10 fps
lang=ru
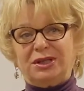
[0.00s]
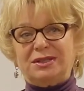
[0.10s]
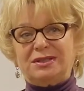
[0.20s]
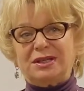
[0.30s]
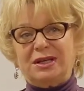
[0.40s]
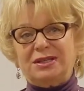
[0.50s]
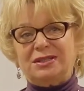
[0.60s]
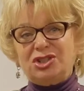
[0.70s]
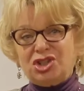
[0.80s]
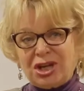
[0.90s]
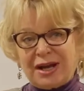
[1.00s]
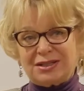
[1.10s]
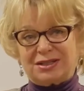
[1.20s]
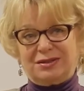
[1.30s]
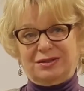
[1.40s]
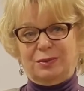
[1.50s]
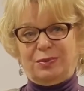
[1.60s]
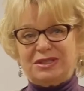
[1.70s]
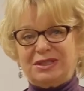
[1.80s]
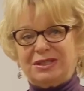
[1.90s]
есть сейчас
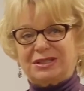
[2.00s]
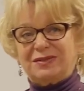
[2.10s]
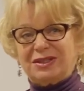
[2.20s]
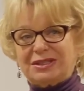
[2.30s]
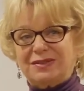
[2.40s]
непосредственно